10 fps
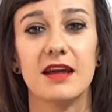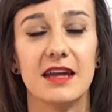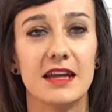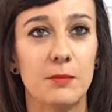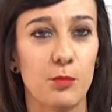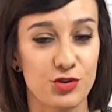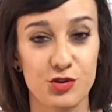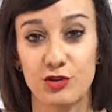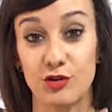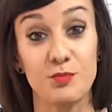eh,
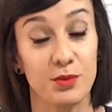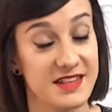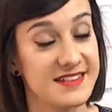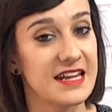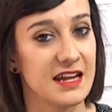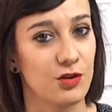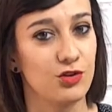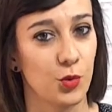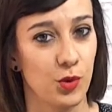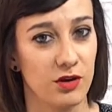vosotros podéis crear
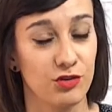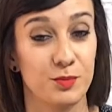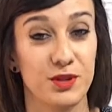los juegos,